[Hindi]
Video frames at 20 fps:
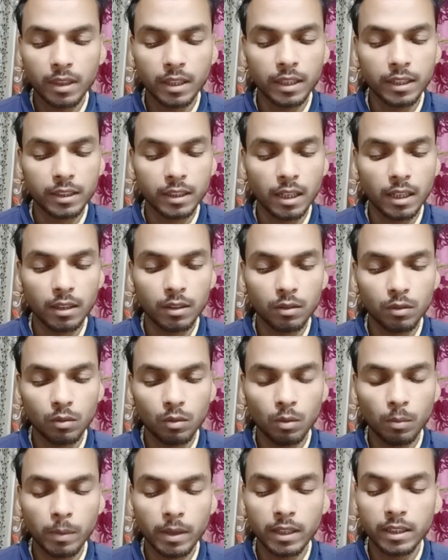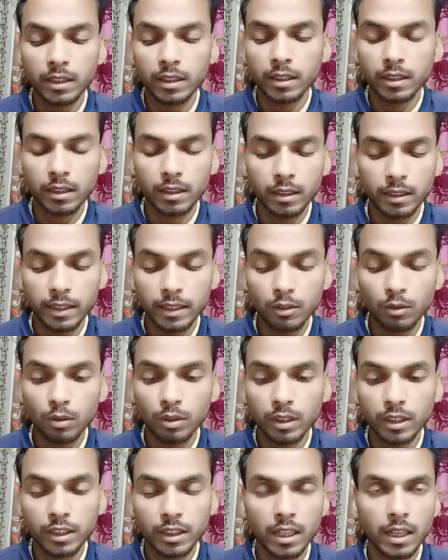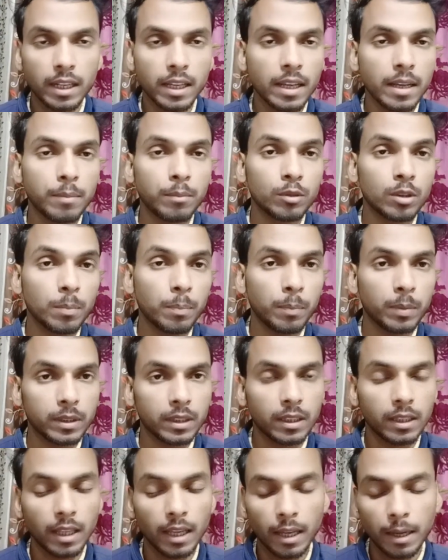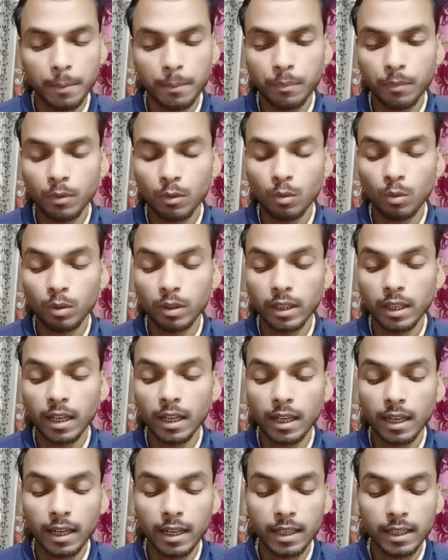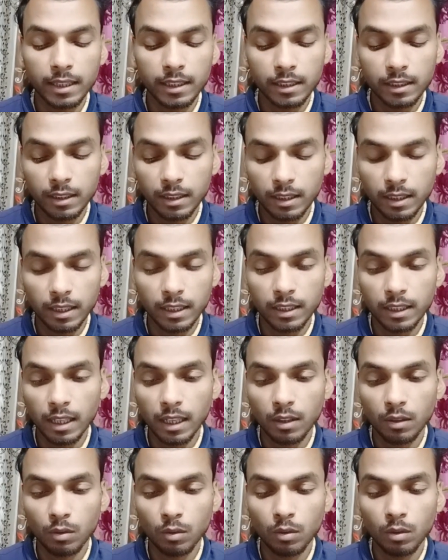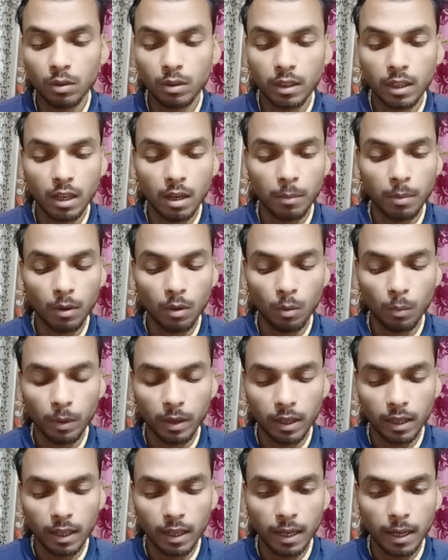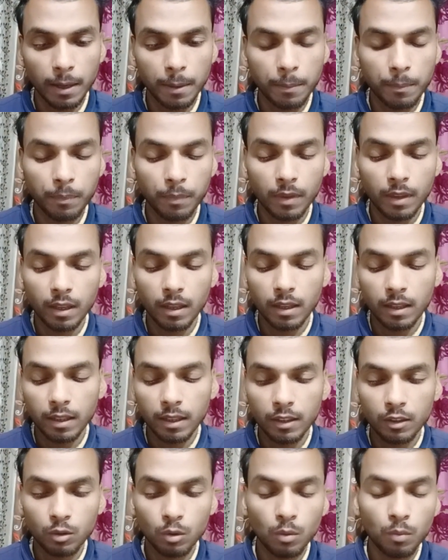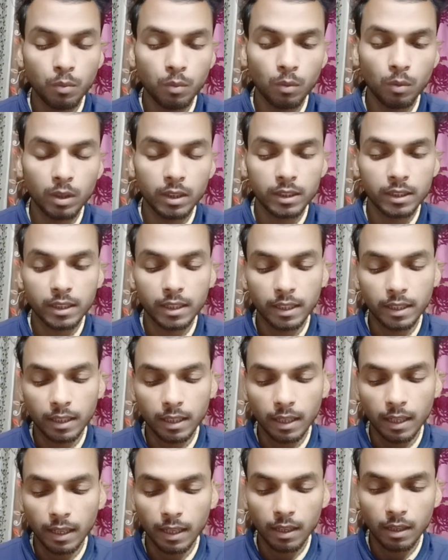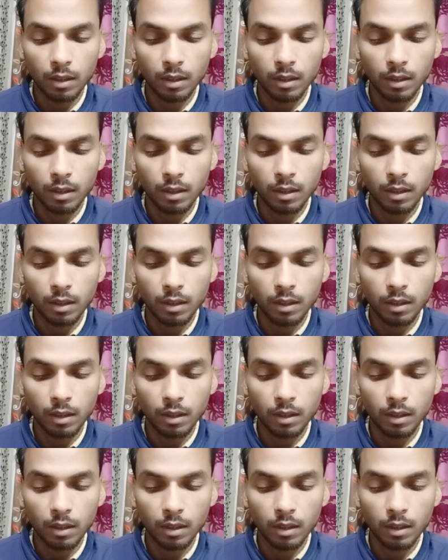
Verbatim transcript: टी शर्ट तो भाई ये जो टी शर्ट है ये मुझे पसंद आया तो क्या करना है इस टी शर्ट को यहाँ पर ओपन करना है इसको फुल स्क्रीन करना